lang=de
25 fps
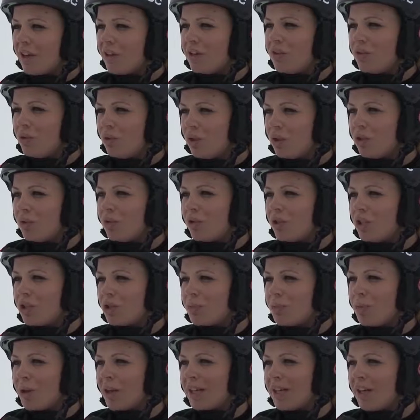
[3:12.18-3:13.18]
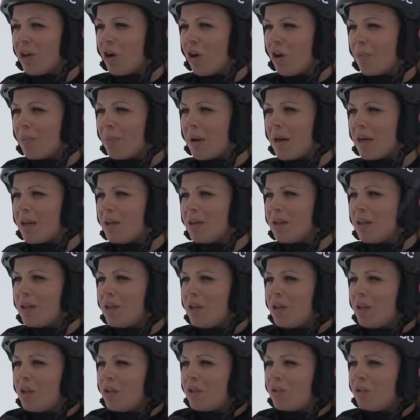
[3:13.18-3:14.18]
nur gute Sportler haben wir
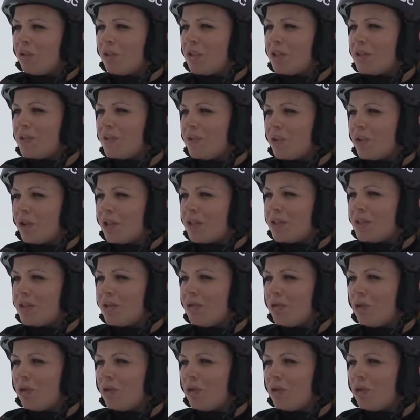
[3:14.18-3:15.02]
und es fällt jetzt nur